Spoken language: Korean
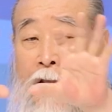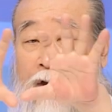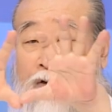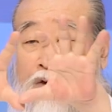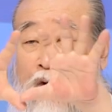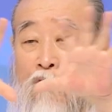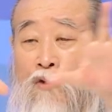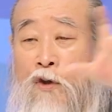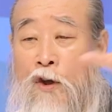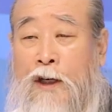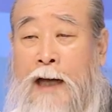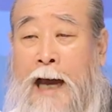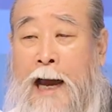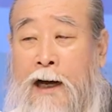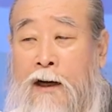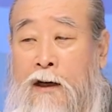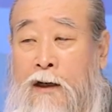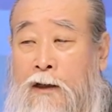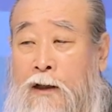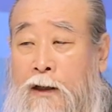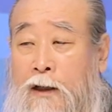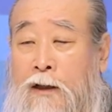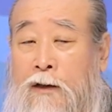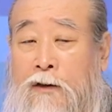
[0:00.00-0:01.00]

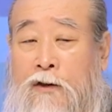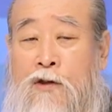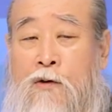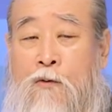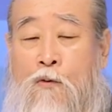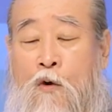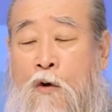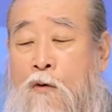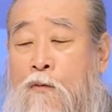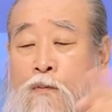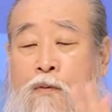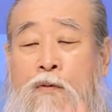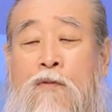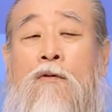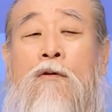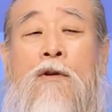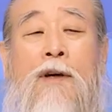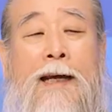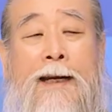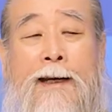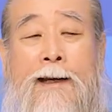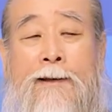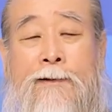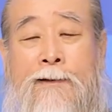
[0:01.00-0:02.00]
대통령학을 지금
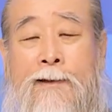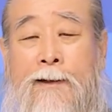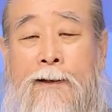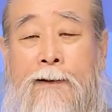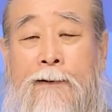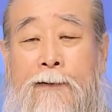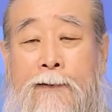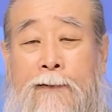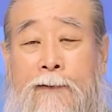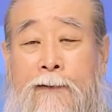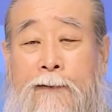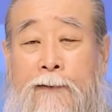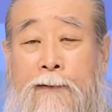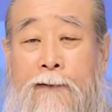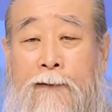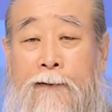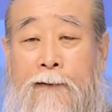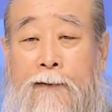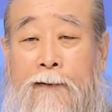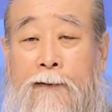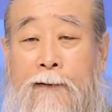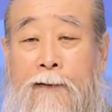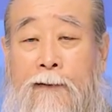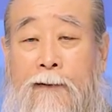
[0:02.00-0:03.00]
공부를 안 했어.
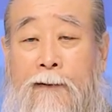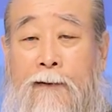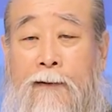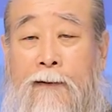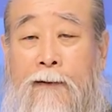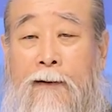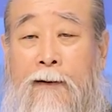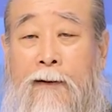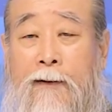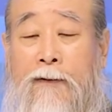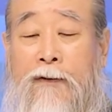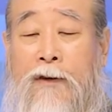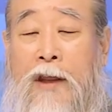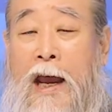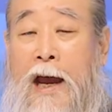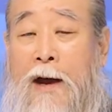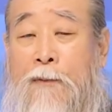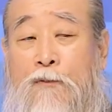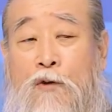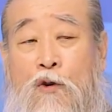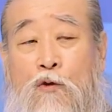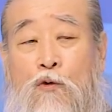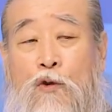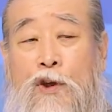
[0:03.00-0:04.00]

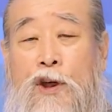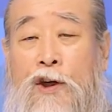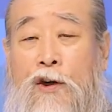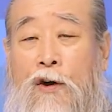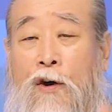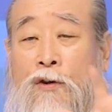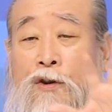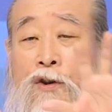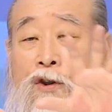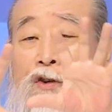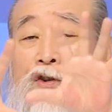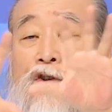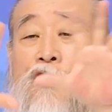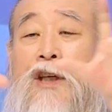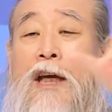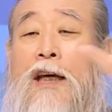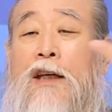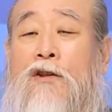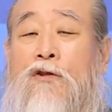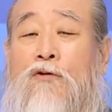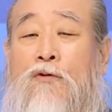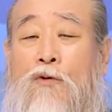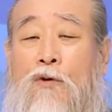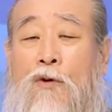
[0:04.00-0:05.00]
대한민국이 어떤
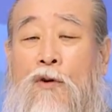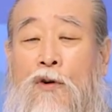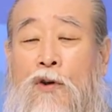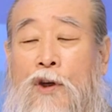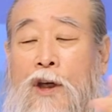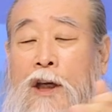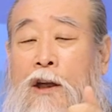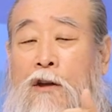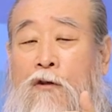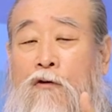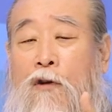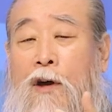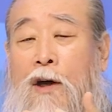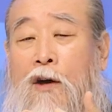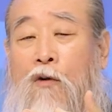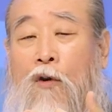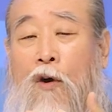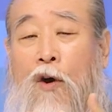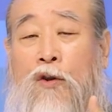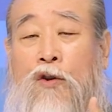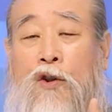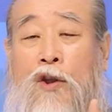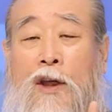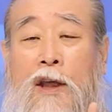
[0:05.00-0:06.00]
사이즈고 인류하고
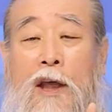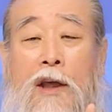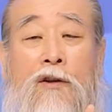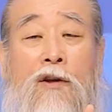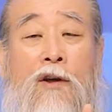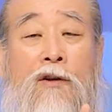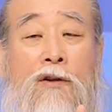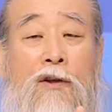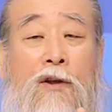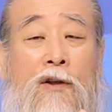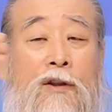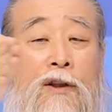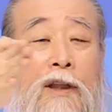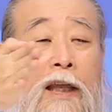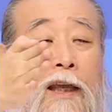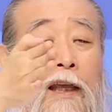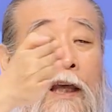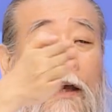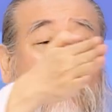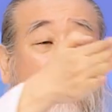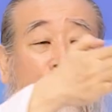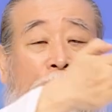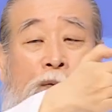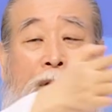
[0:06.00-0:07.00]
어떻게
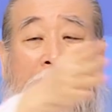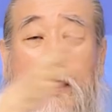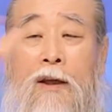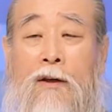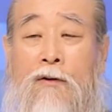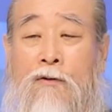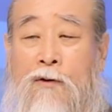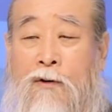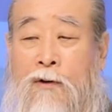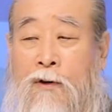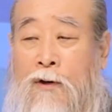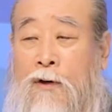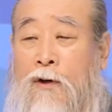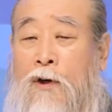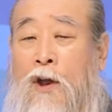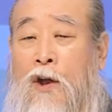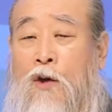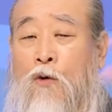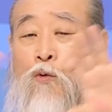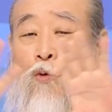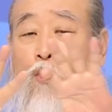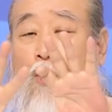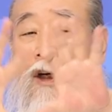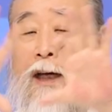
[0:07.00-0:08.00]
연결되게끔 돼 있고
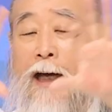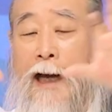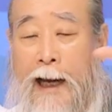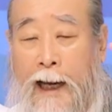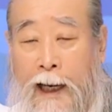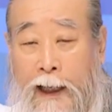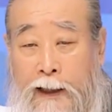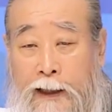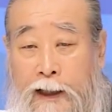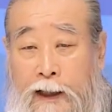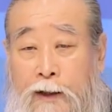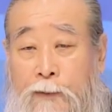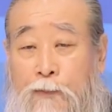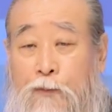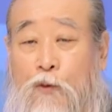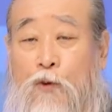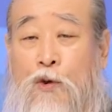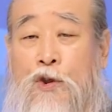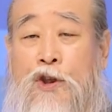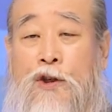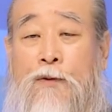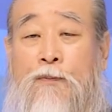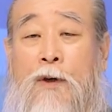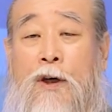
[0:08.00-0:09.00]
우리가 할 일이
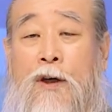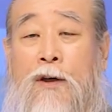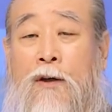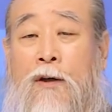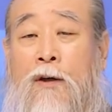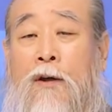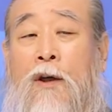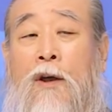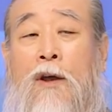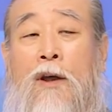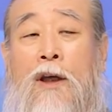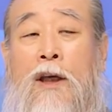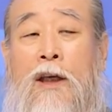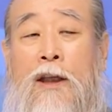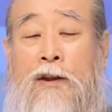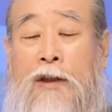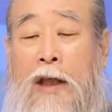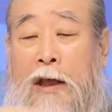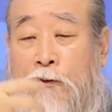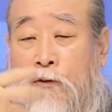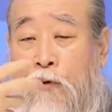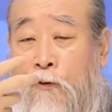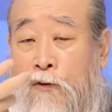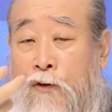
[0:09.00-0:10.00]
무엇이며 이
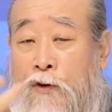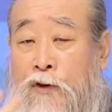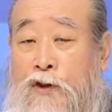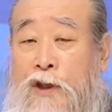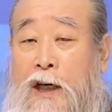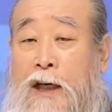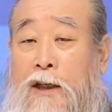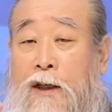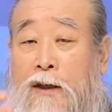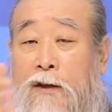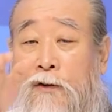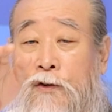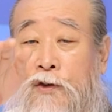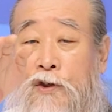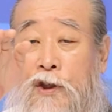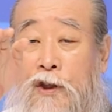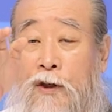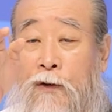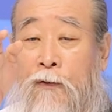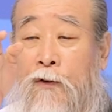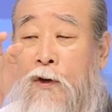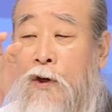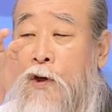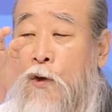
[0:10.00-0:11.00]
대통령 자리는
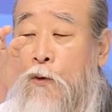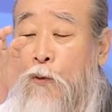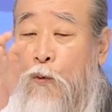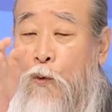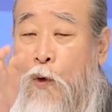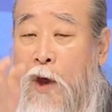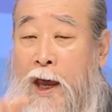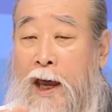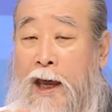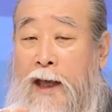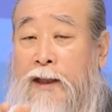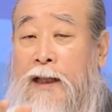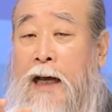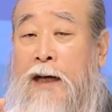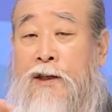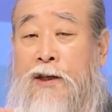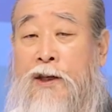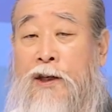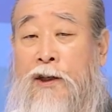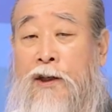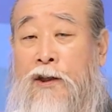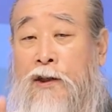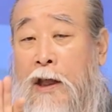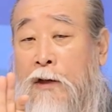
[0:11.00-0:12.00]
지금 왜
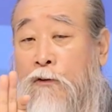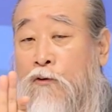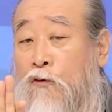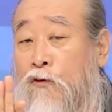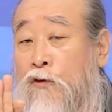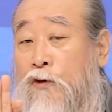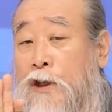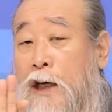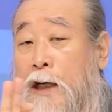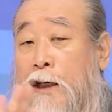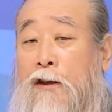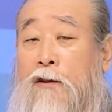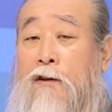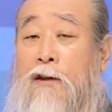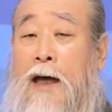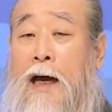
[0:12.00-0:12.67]
당신이 대통령 자리를